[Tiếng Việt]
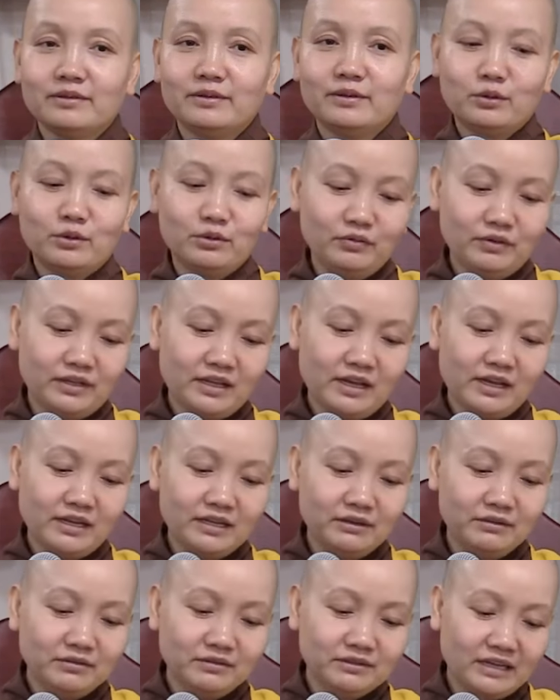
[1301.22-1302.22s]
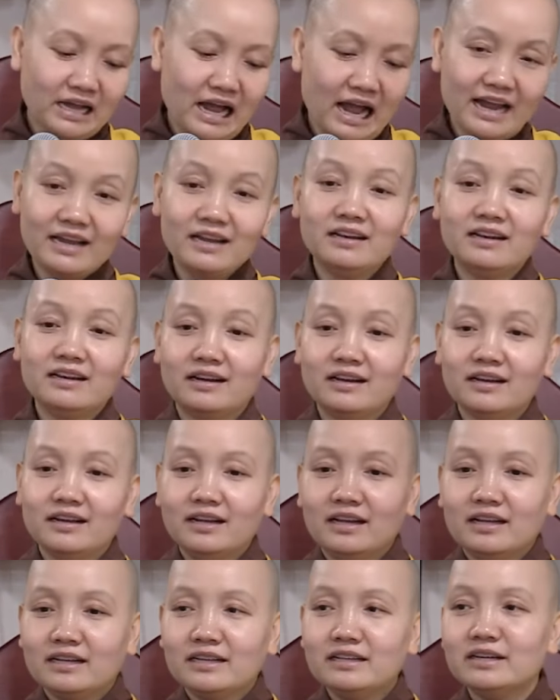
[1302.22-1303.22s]
Rồi quý vị thấy cái hay là
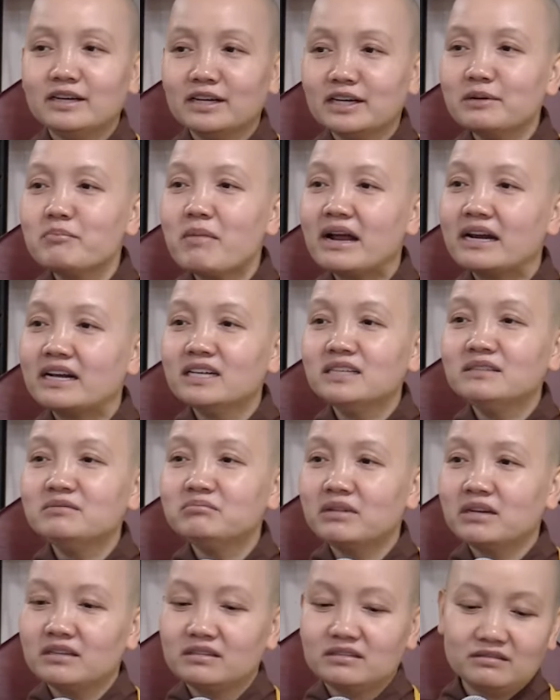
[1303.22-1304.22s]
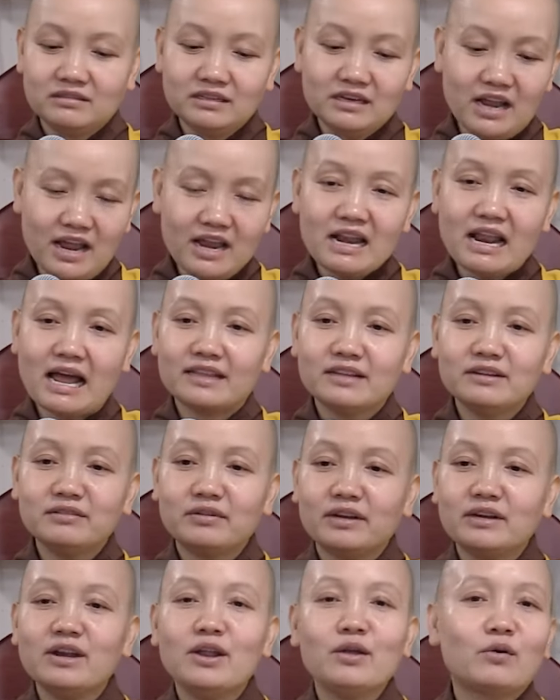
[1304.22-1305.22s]
những cái bài kinh mà để lại như
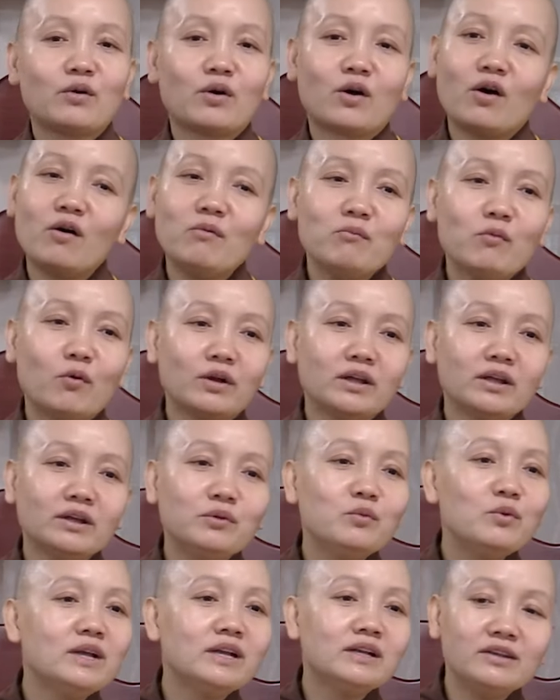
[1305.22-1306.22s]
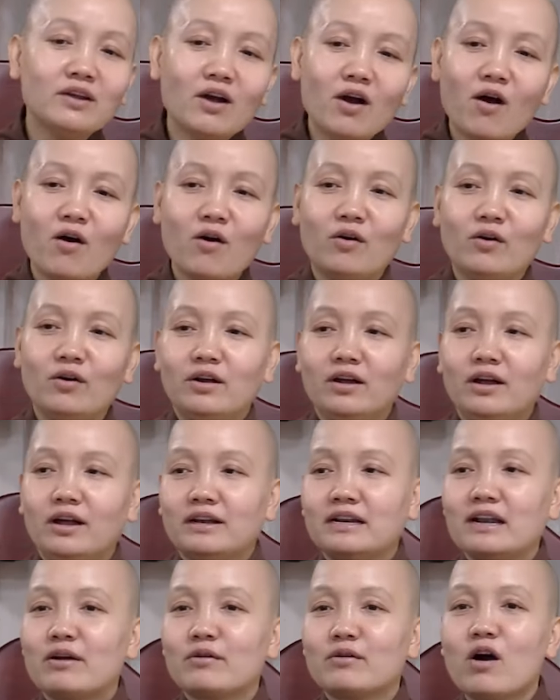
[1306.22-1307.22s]
vậy đều có một cái nguyên do
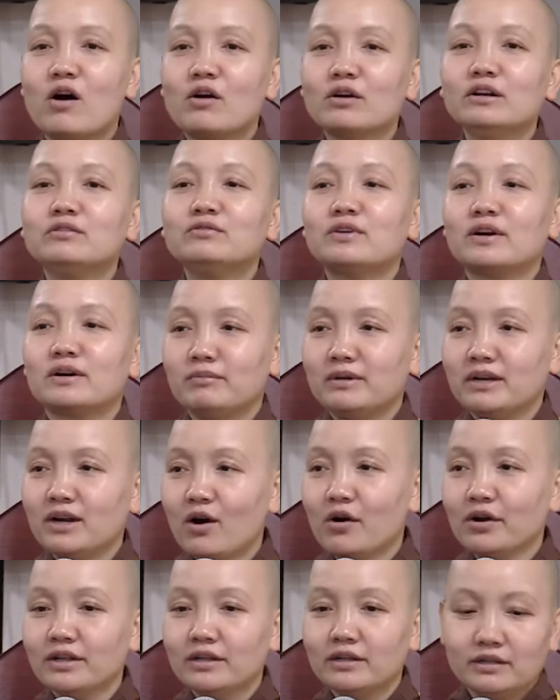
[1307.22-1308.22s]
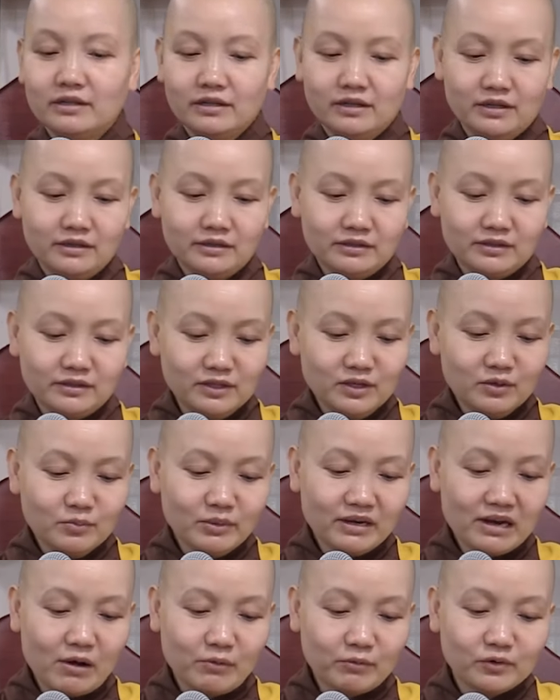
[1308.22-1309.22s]
nào đó Đức Phật mới nói. Tự nhiên
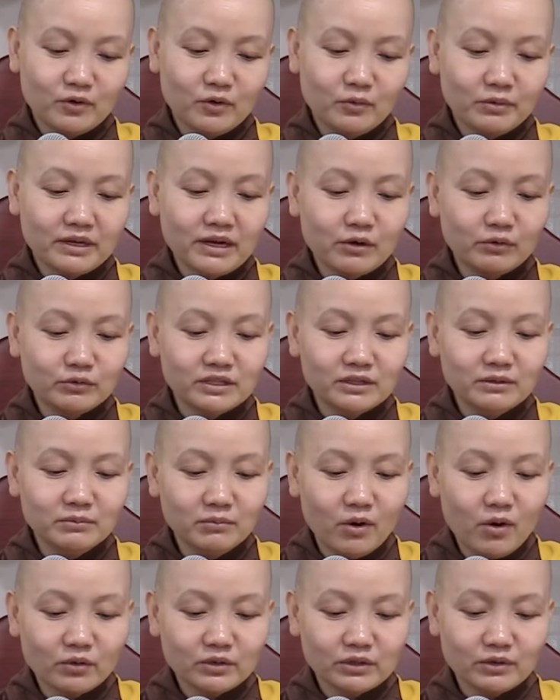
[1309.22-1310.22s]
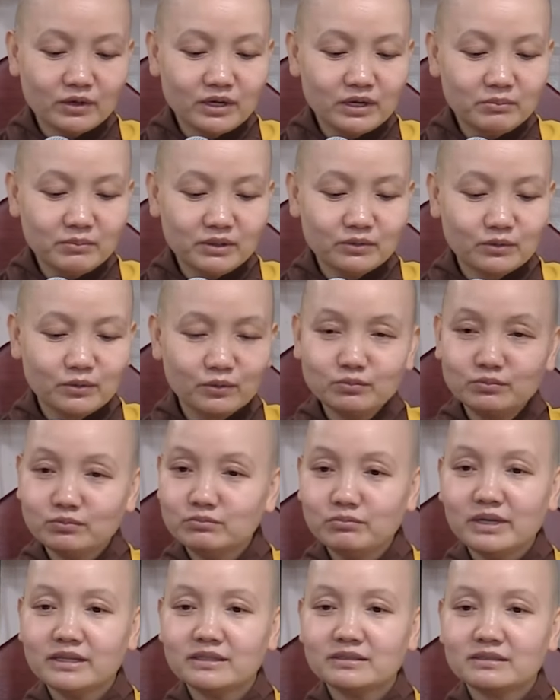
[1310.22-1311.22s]
mình đọc vô cái câu chín mươi mốt, nhiều khi mình
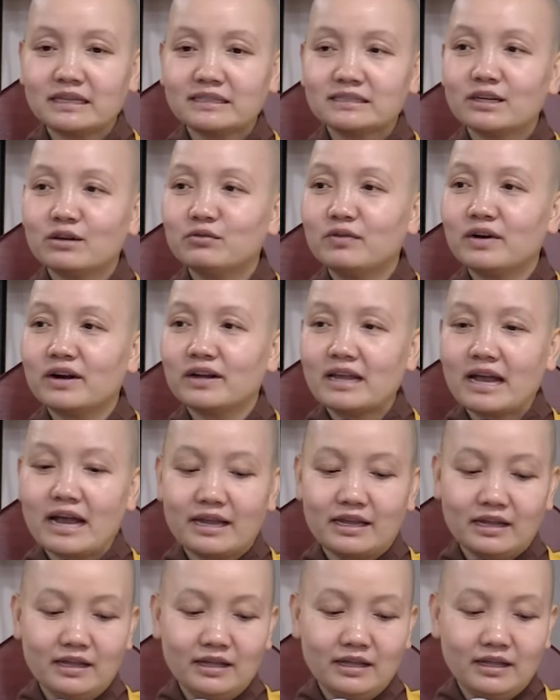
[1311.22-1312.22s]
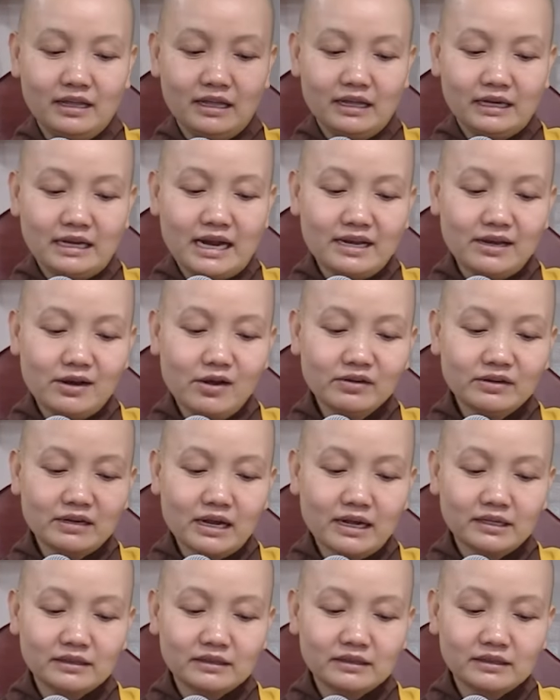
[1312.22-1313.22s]
cũng biết tại sao Phật dạy. Ngài nói
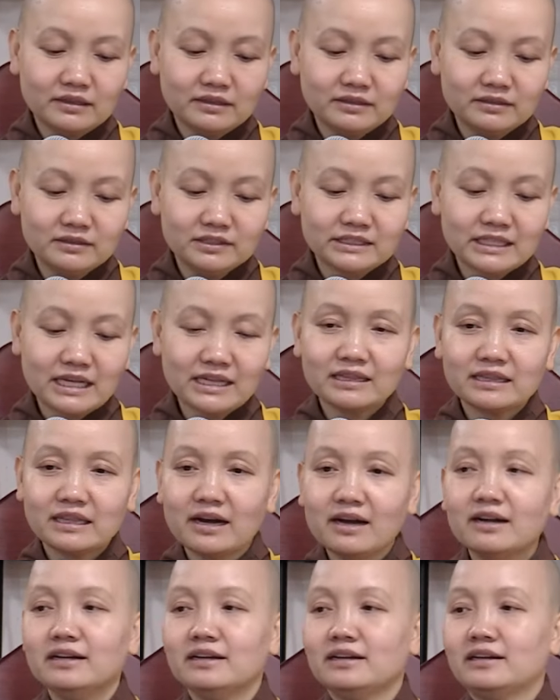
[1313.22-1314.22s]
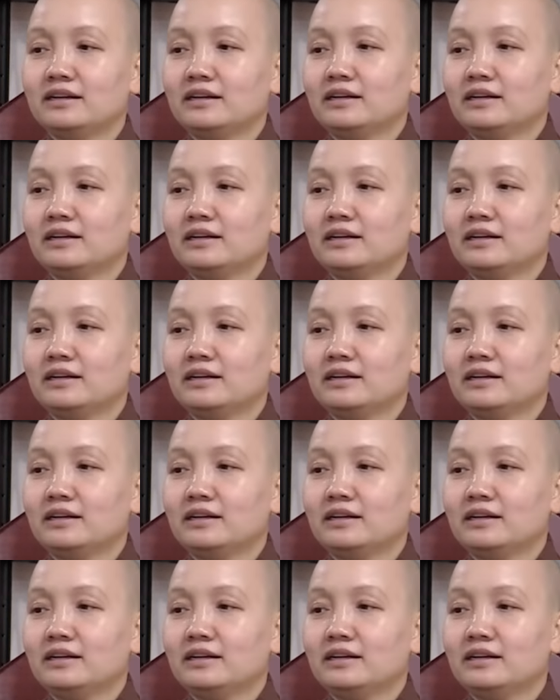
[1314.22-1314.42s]
rằng tự sách tấn